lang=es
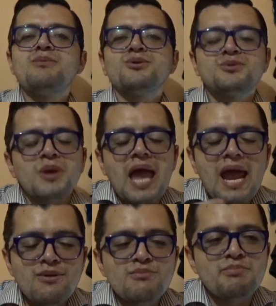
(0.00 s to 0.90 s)
nos vemos
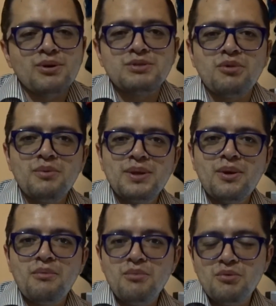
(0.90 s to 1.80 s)
en un próximo
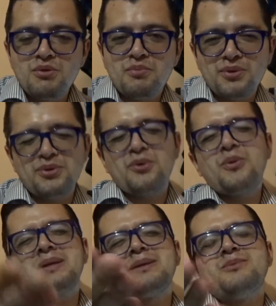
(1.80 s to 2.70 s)
video muy muy
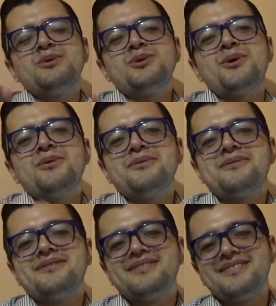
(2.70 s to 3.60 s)
pronto. Cuídate mucho.
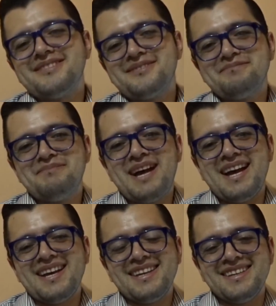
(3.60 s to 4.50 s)

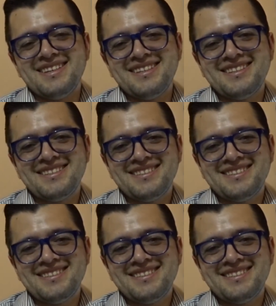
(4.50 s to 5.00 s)
Bye.